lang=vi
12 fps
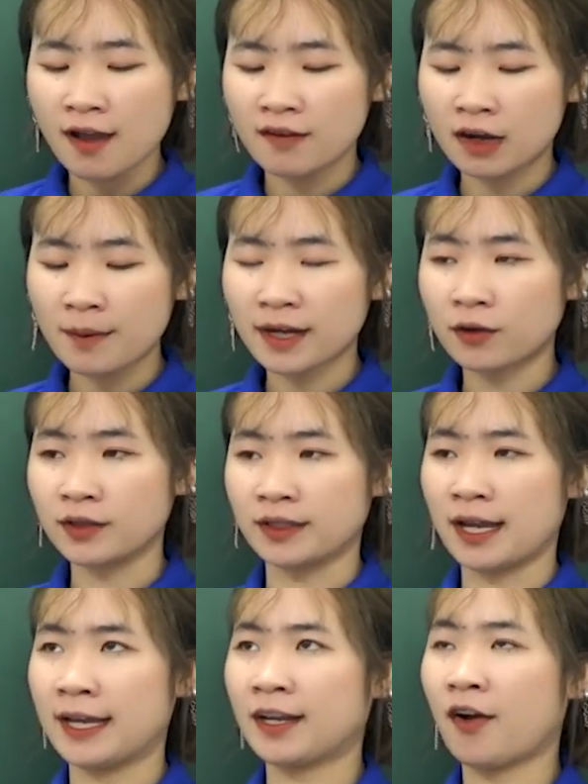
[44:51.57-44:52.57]
Và các bạn có thể
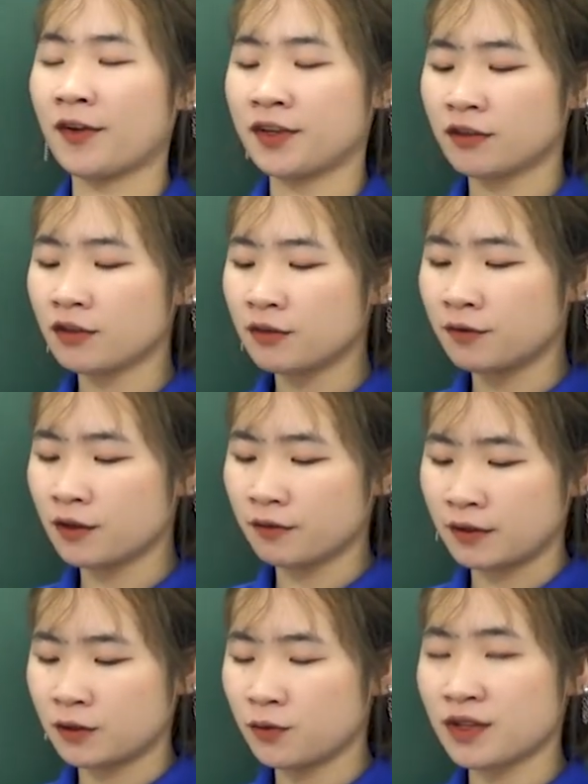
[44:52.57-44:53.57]
thấy có những từ vựng
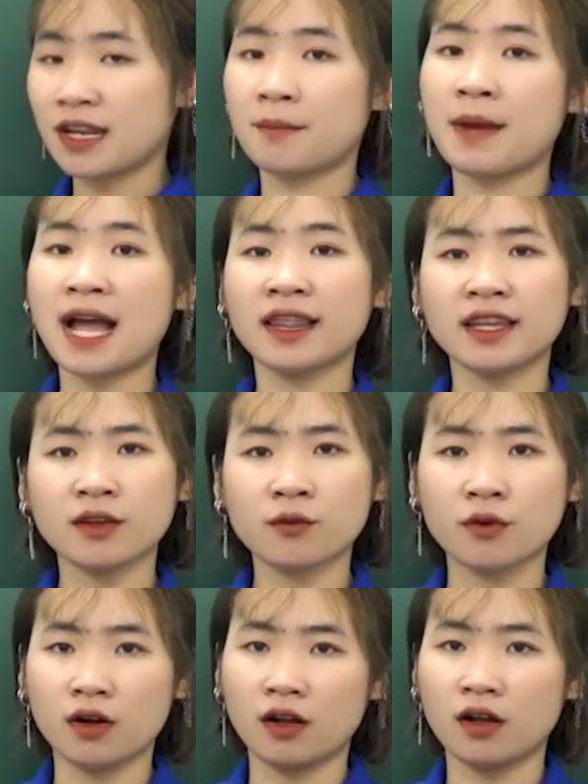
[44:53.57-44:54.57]
ví dụ như là
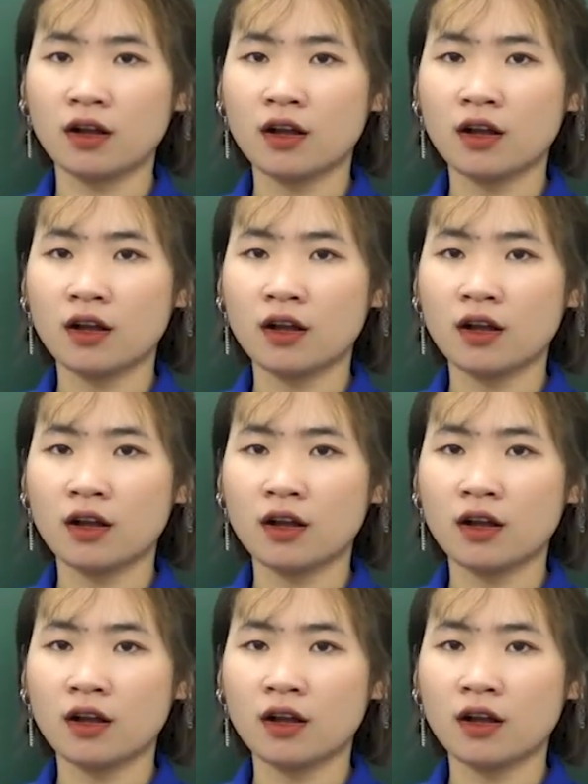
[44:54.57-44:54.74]
bilingual,